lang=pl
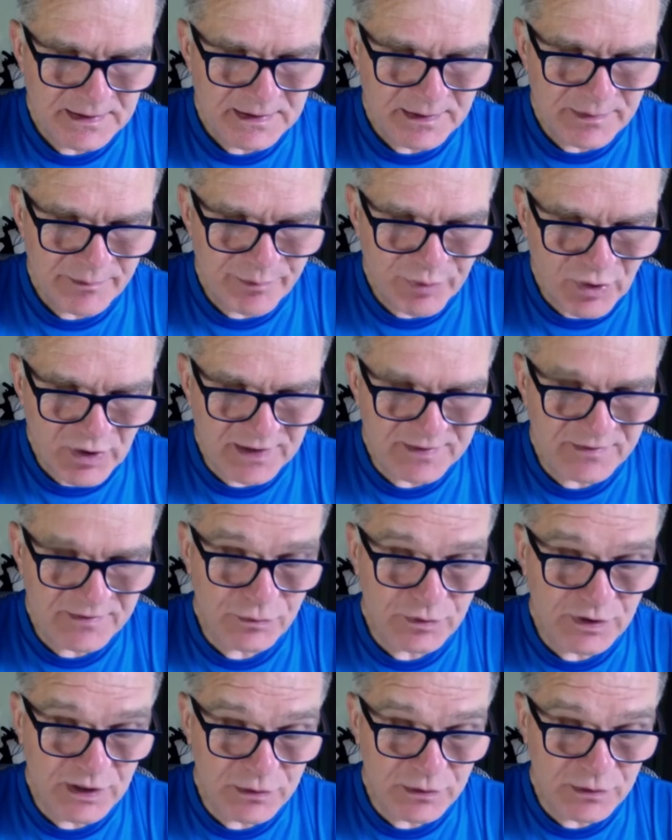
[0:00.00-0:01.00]

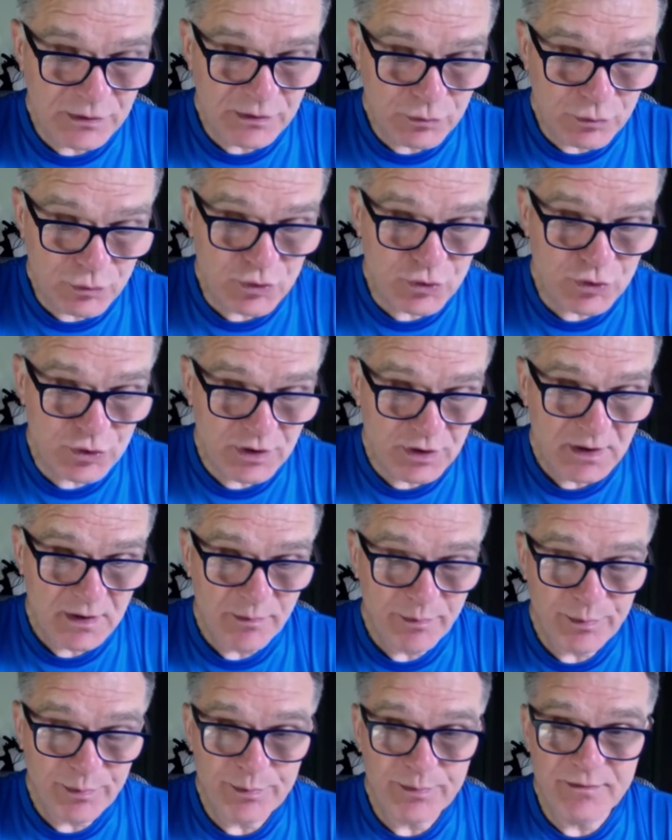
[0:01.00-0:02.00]
pokazuje już,
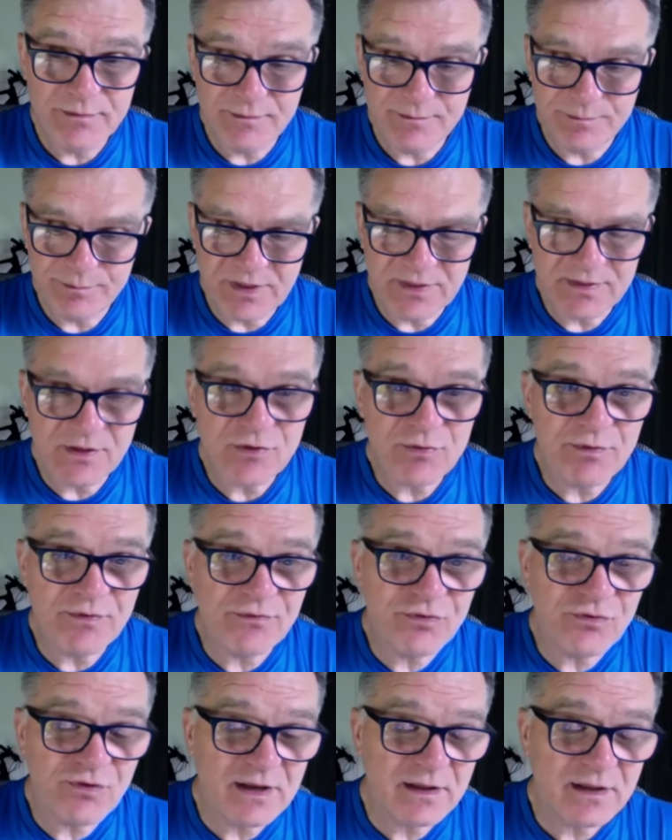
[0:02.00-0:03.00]
my jesteśmy w
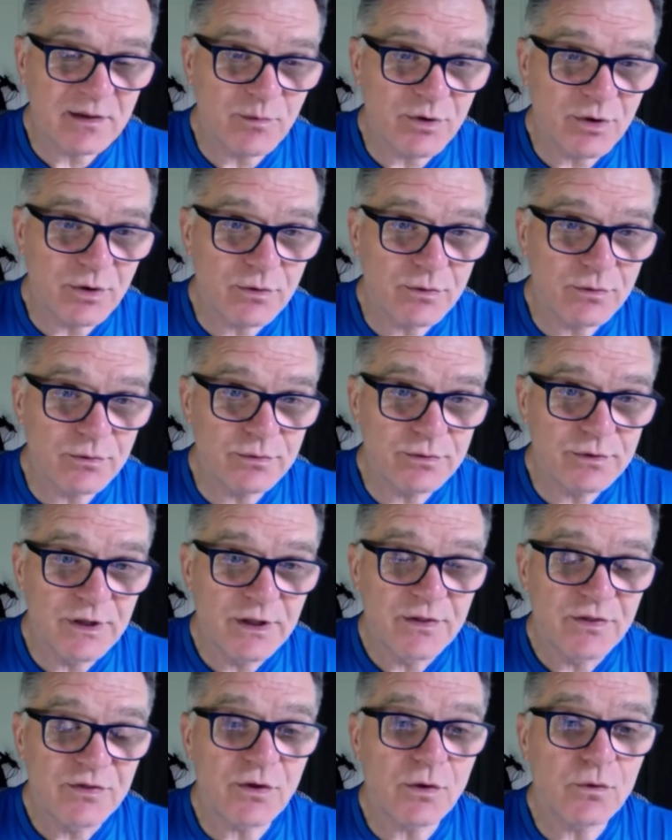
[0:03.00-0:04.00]
czwartym roku,
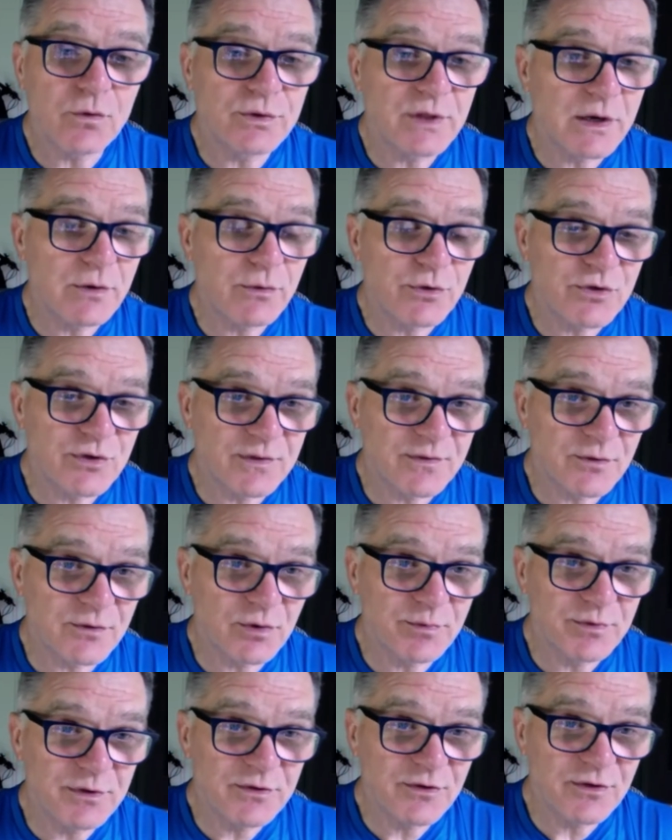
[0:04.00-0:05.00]
co udało się
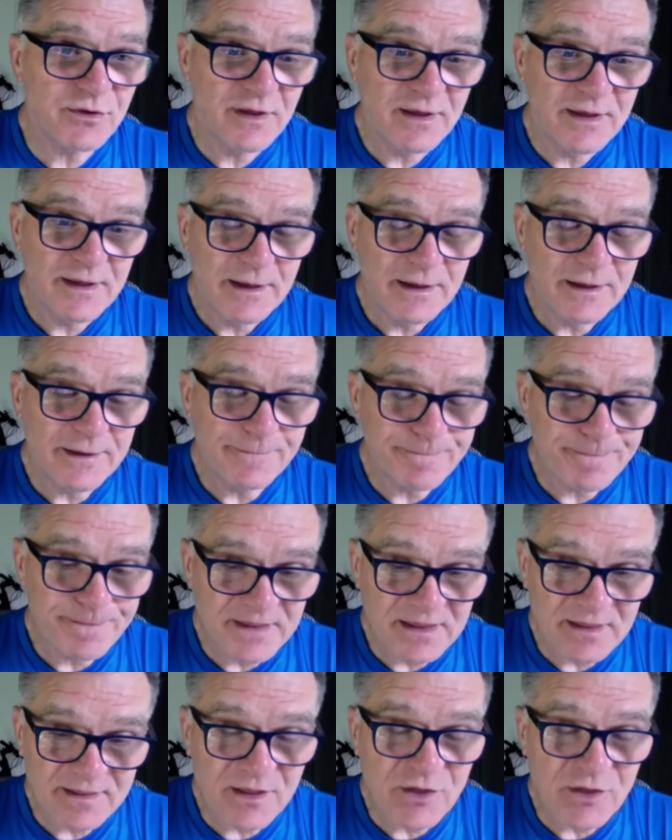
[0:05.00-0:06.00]
zrobić.
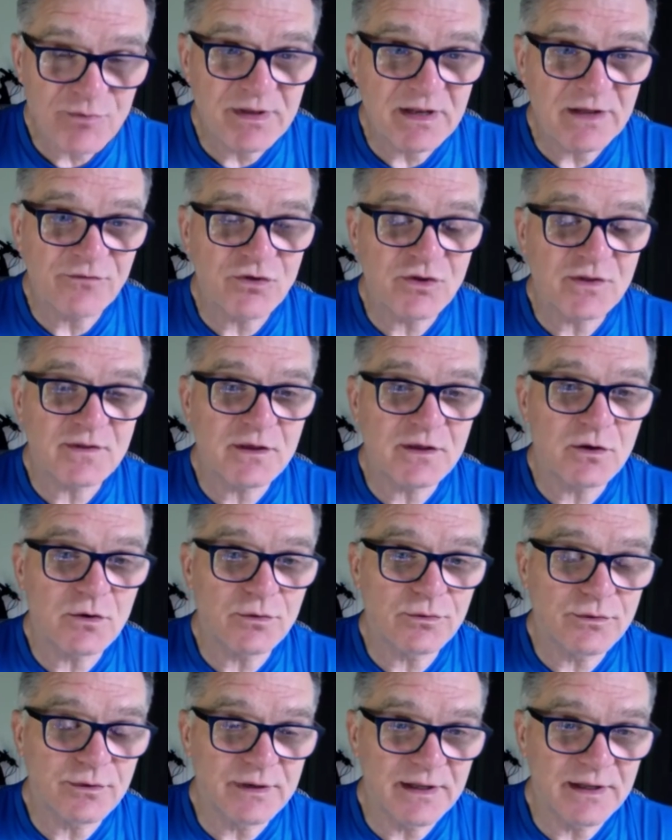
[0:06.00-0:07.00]
Jesteśmy na wszystkich
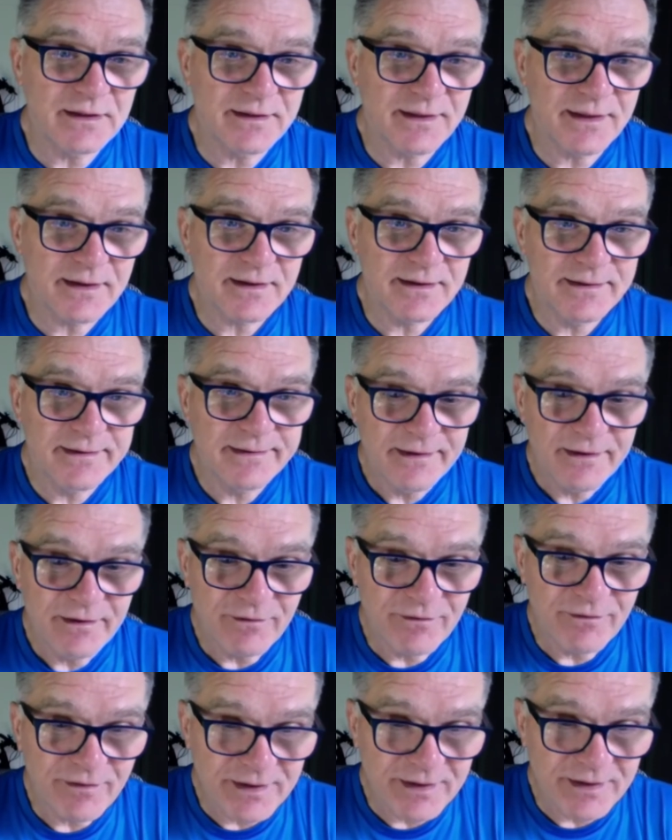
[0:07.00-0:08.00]
kontynentach,
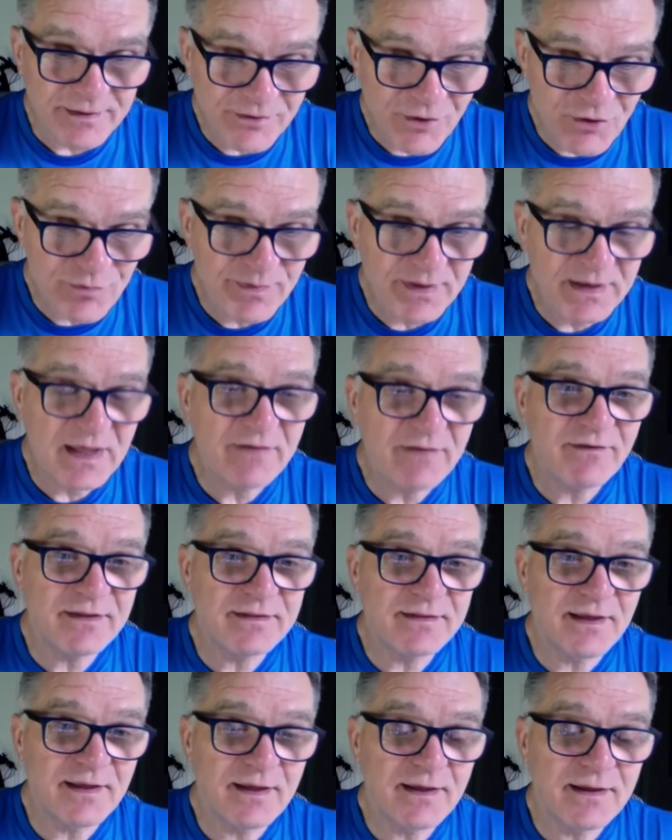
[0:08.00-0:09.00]
e, jesteśmy nawet
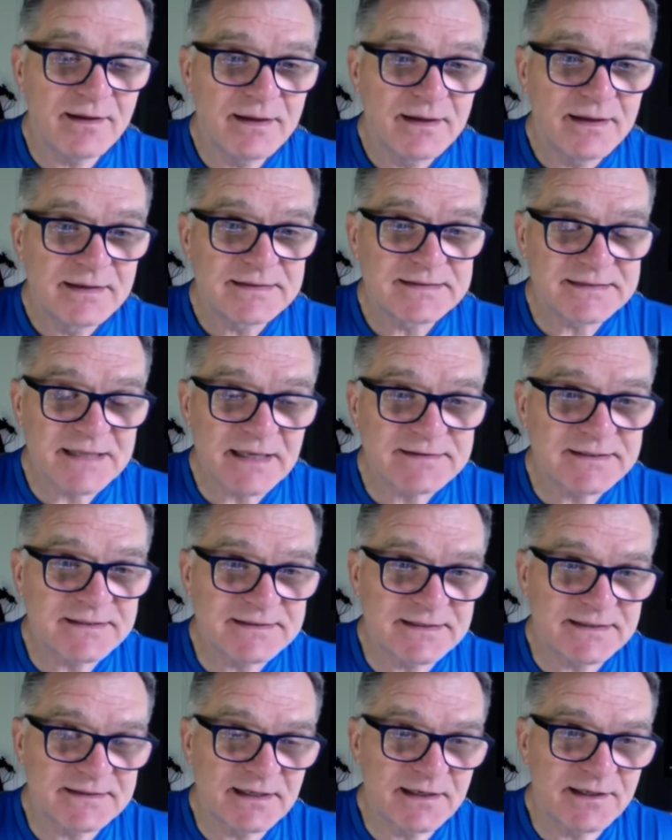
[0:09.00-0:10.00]
na stacji
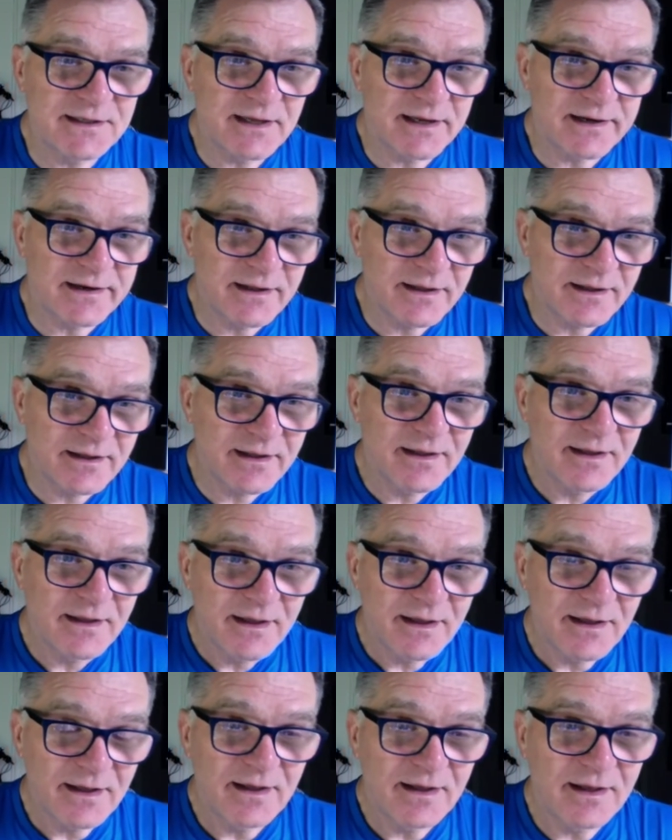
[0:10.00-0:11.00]
satelitarnej.
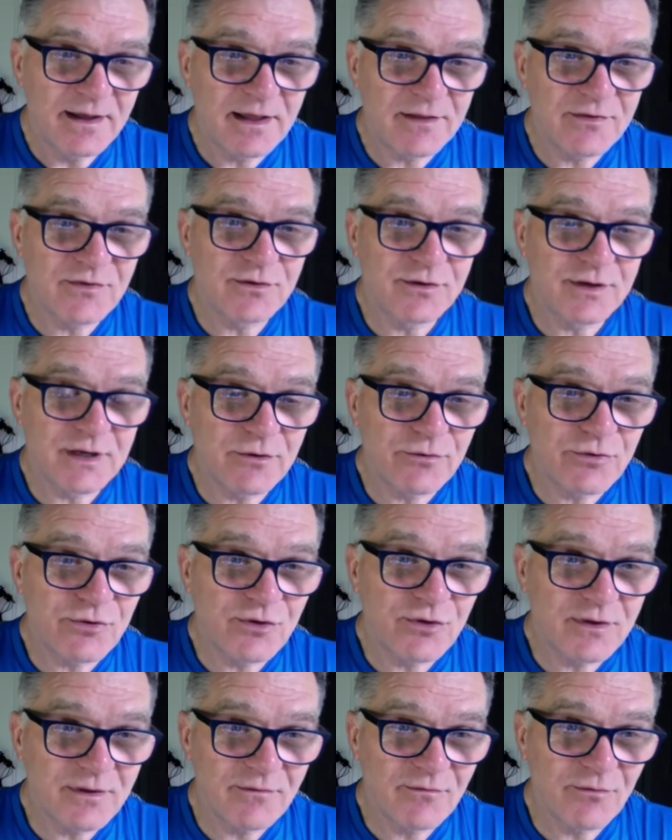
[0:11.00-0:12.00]

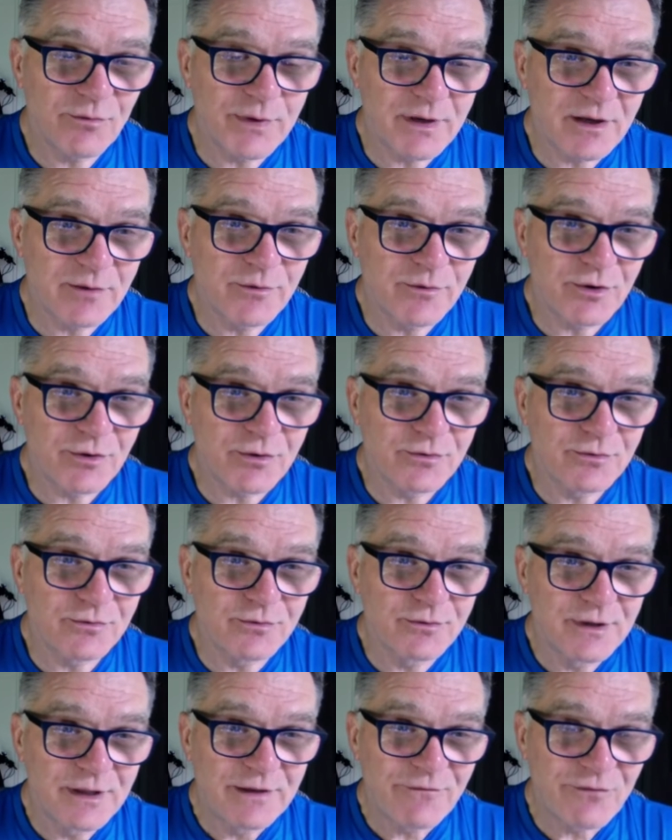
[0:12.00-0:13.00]
Astronauci w ubiegłym
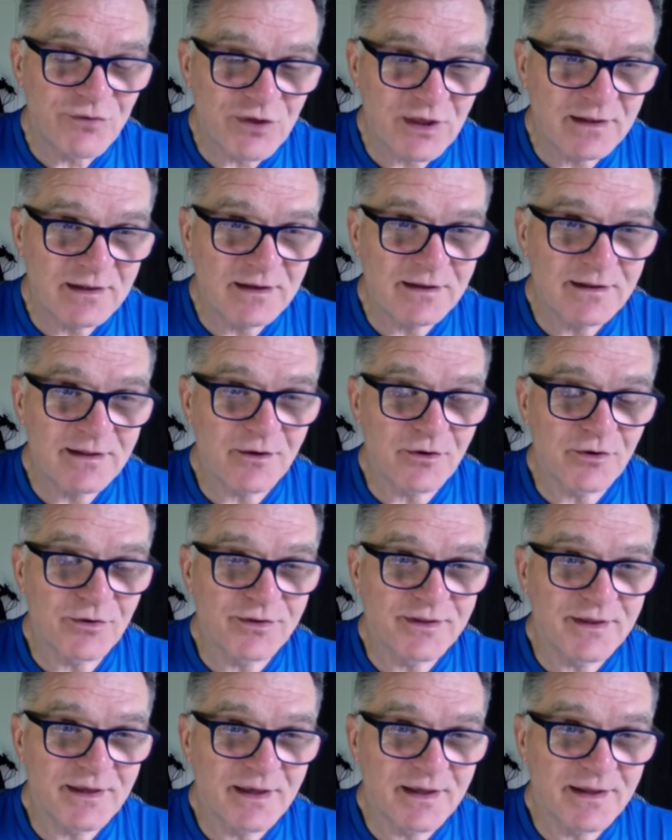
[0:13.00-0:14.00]
roku wsiedli tego
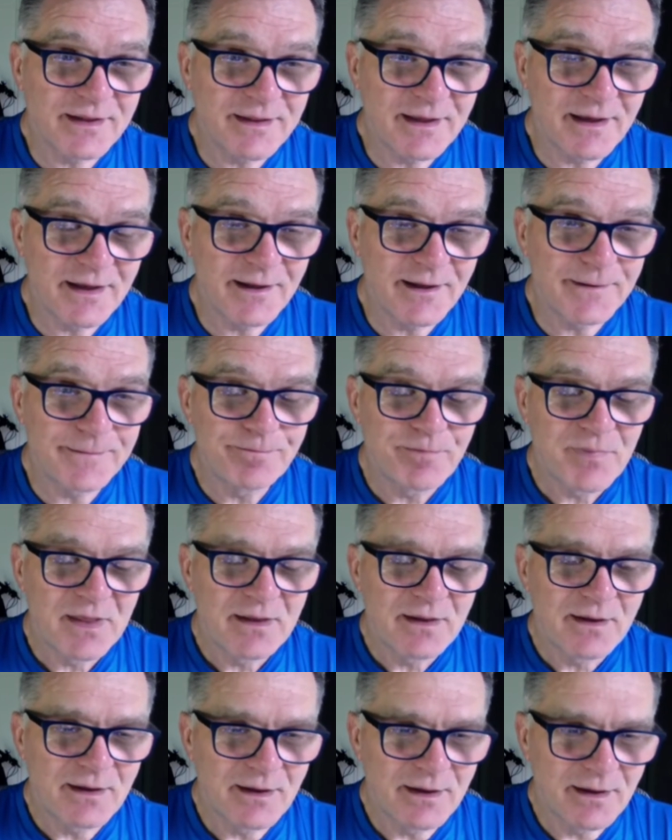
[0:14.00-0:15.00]
dnia na
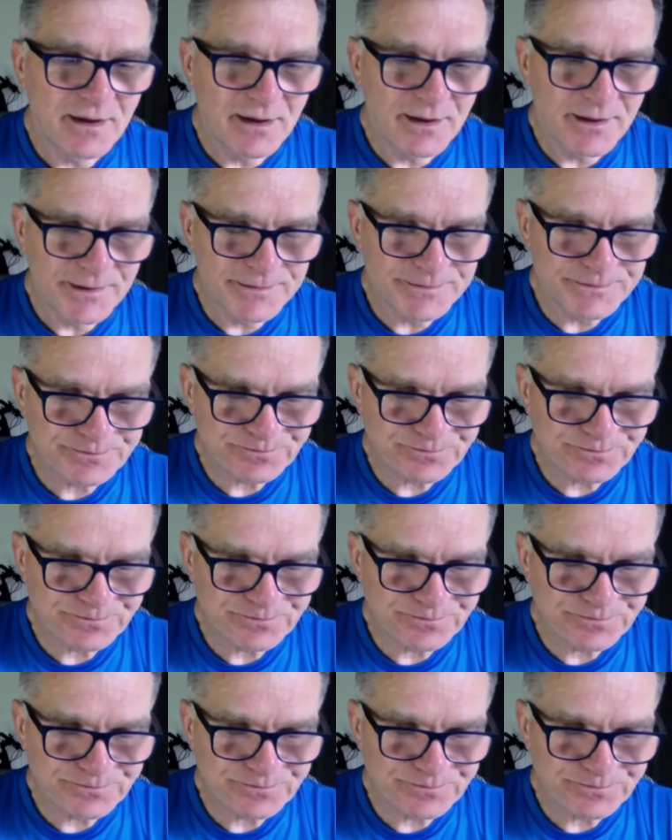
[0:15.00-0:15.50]
e,